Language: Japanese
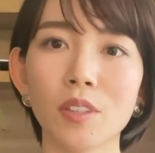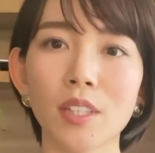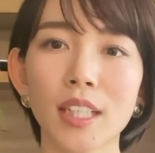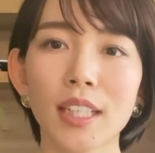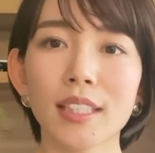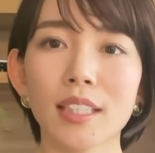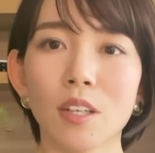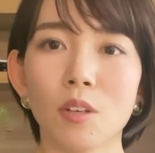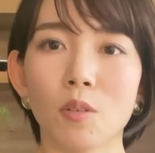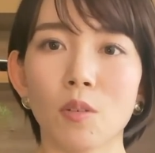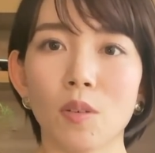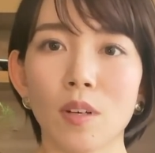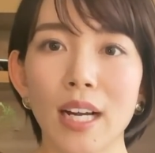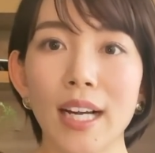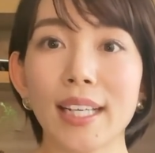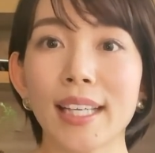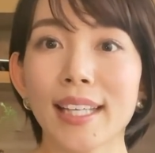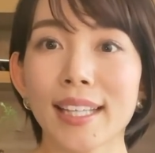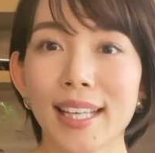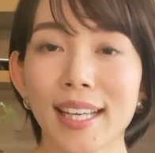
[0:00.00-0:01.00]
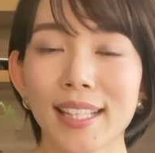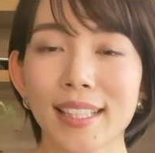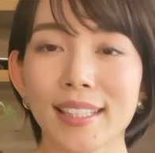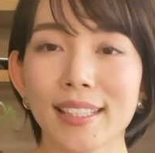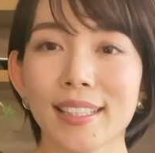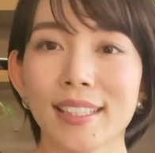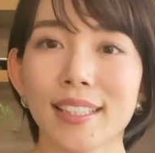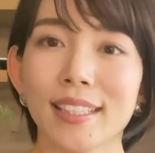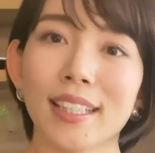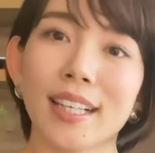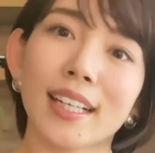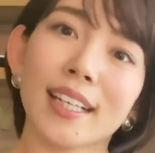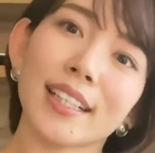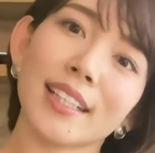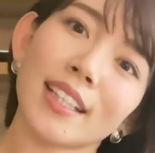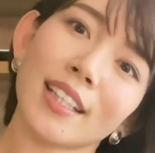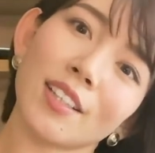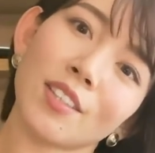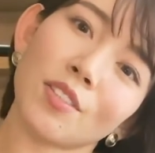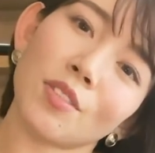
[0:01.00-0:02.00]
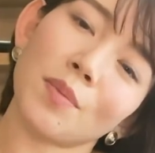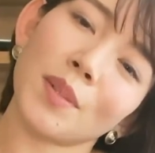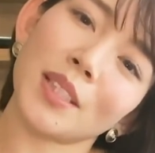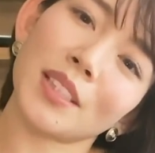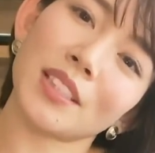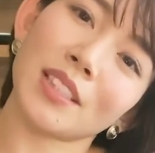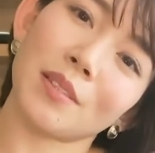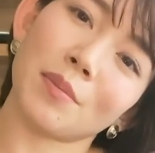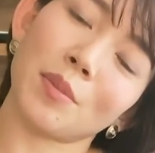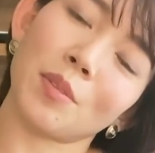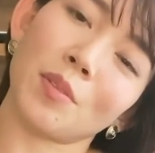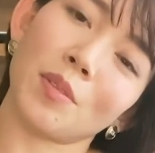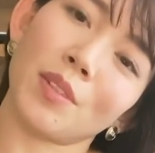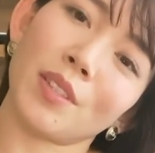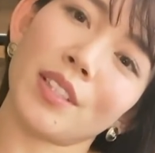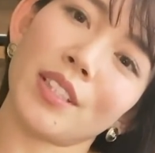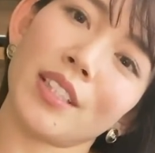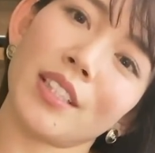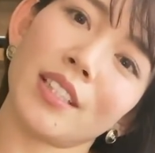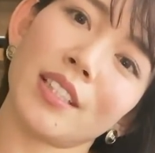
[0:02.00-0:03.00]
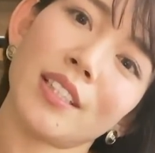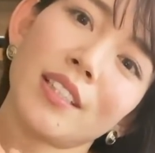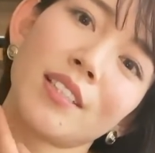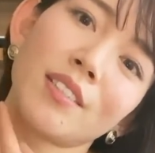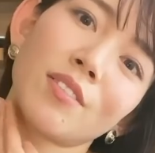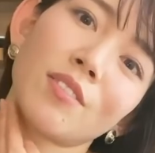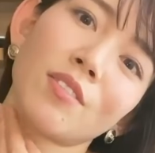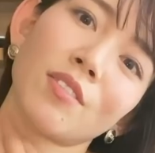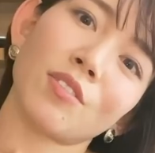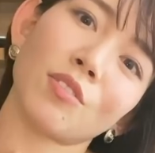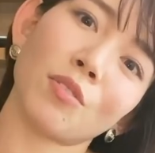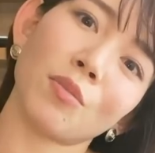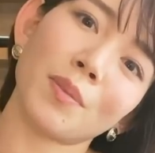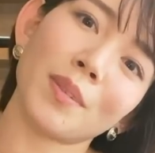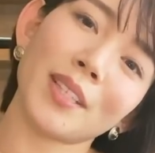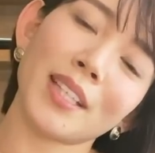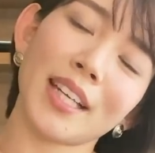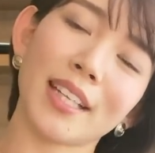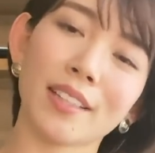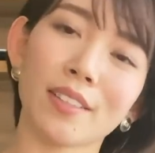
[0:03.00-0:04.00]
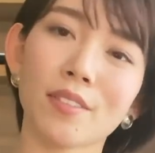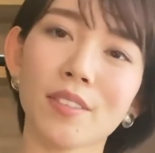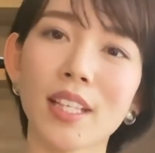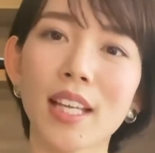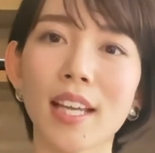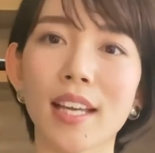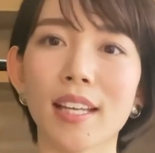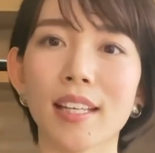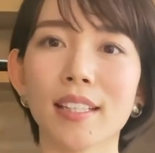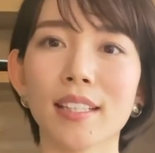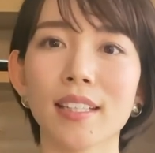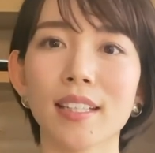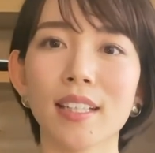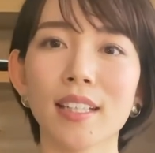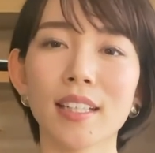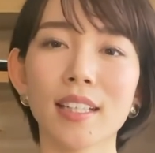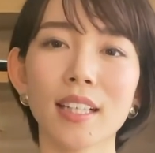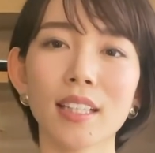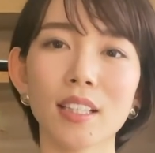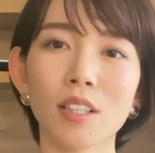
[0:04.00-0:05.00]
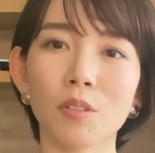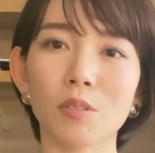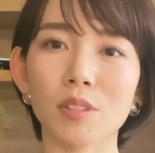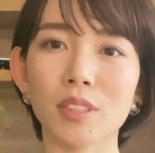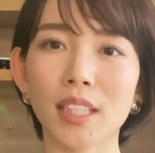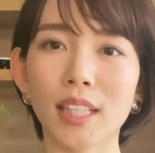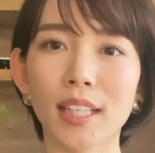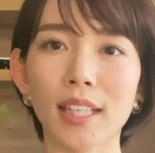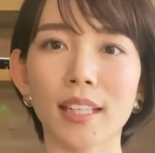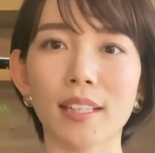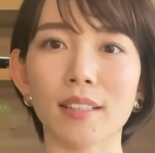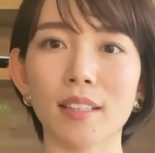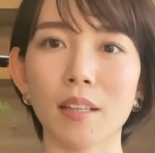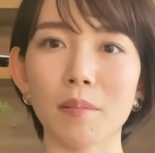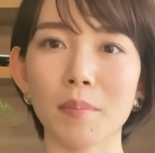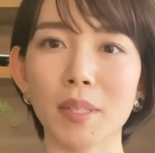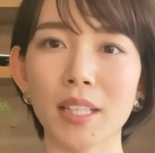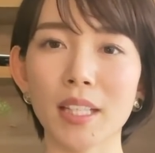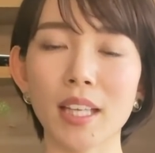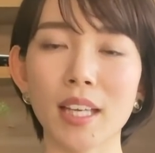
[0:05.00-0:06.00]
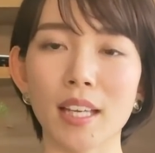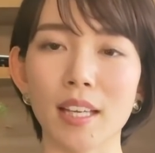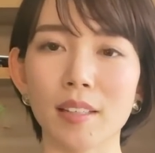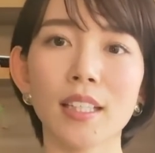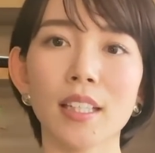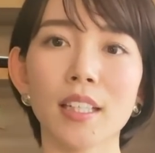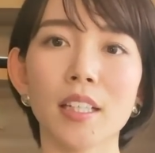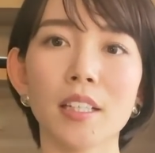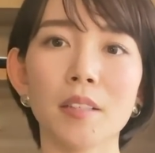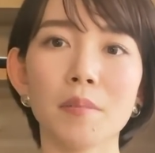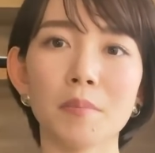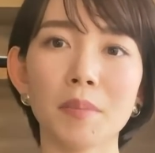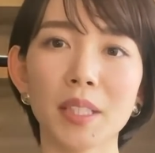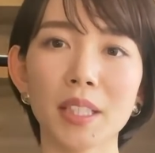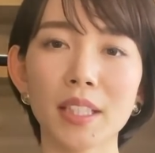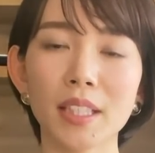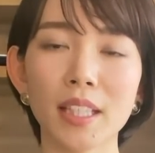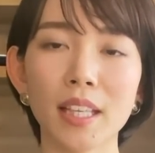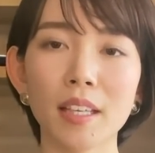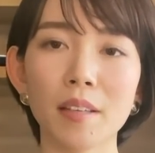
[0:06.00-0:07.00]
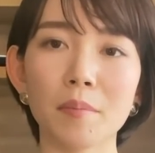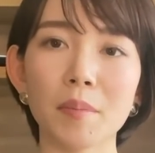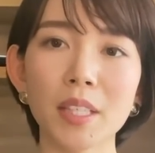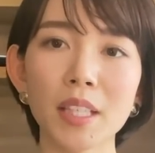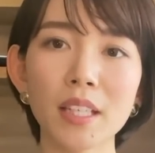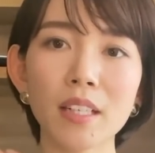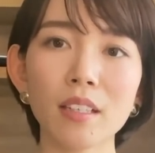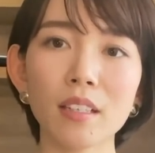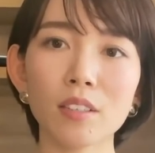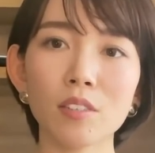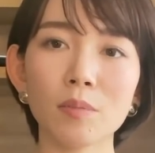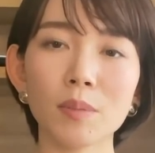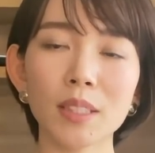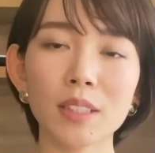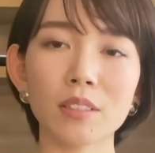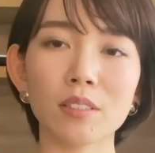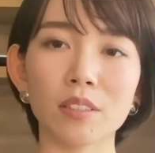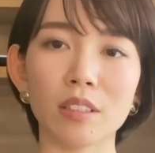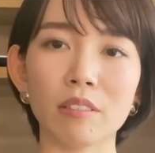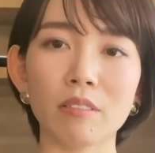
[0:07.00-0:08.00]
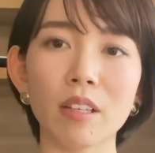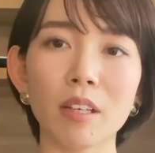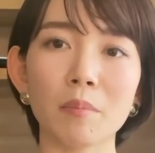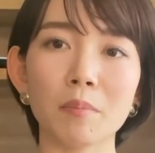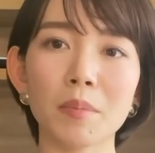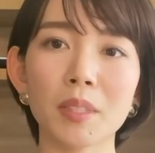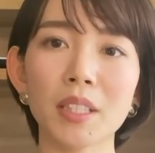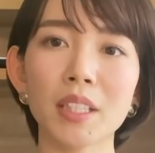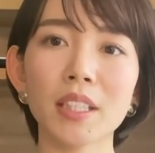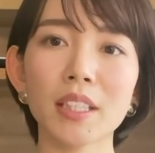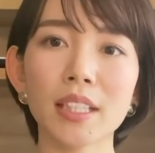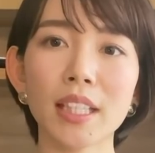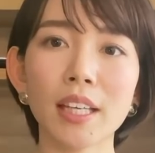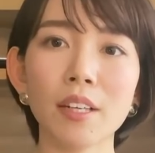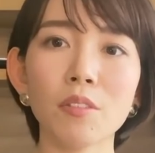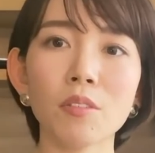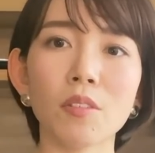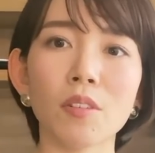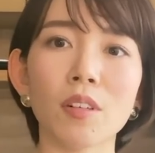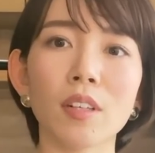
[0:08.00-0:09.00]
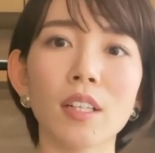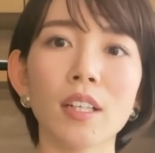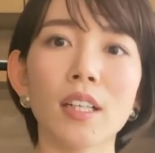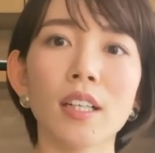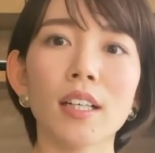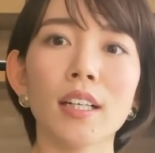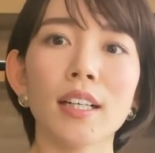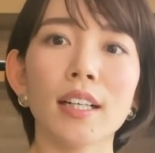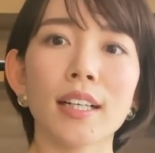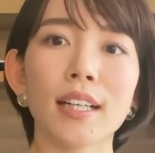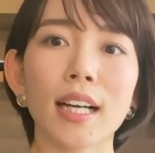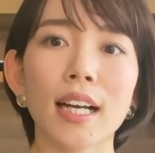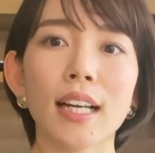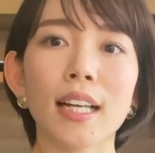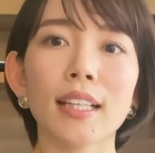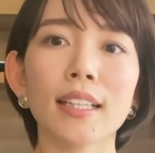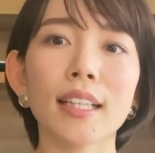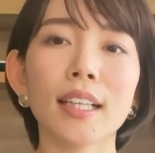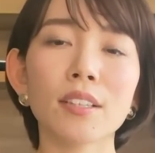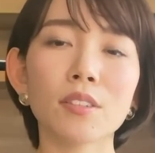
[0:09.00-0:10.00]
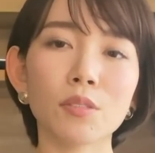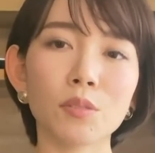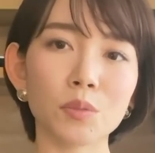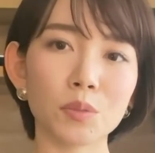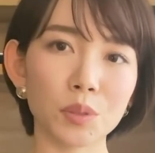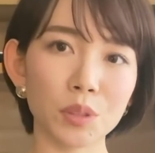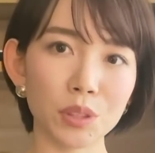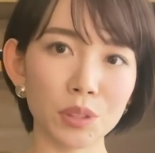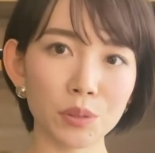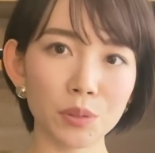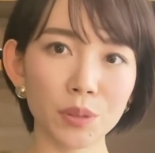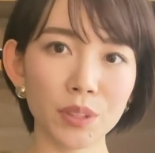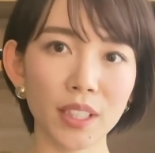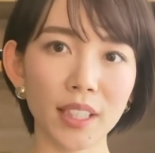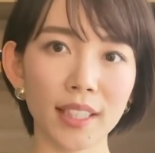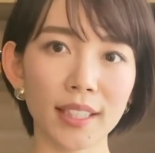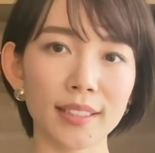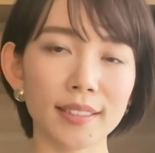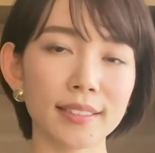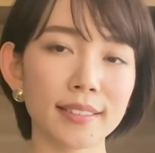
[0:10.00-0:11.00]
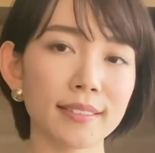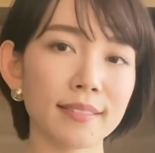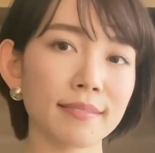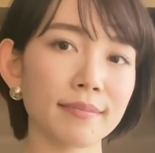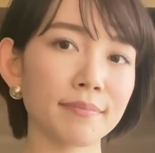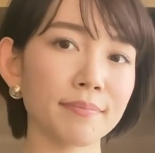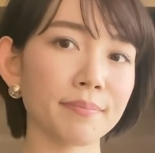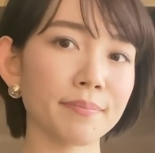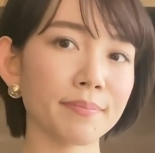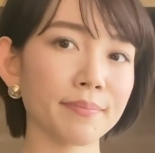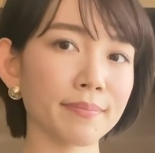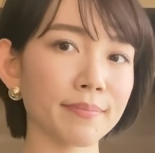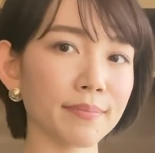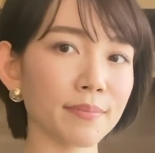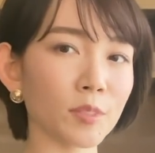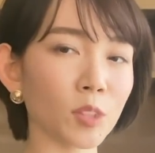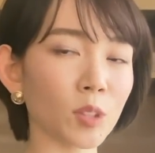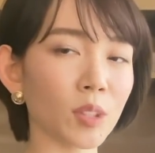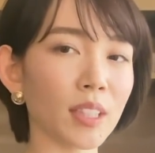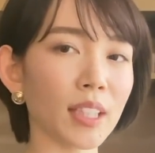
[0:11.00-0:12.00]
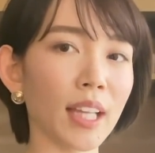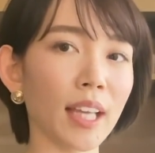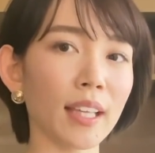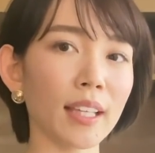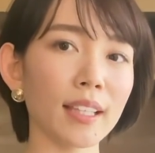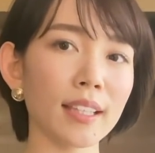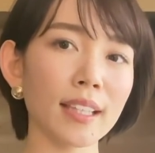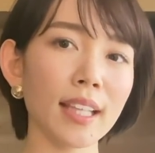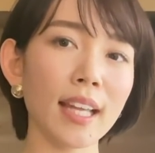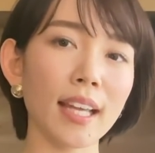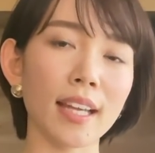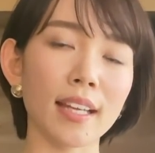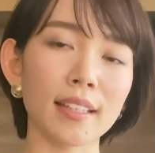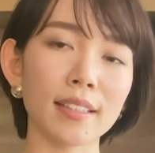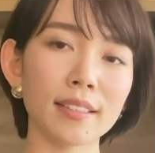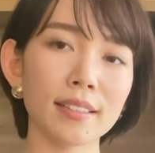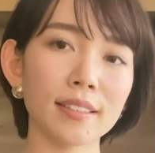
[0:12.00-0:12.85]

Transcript: 肩を上げない、上げて伸ばしてもここ伸びないので、肩を下げるために右側伸ばす時は右手を体の後ろに持ってきて、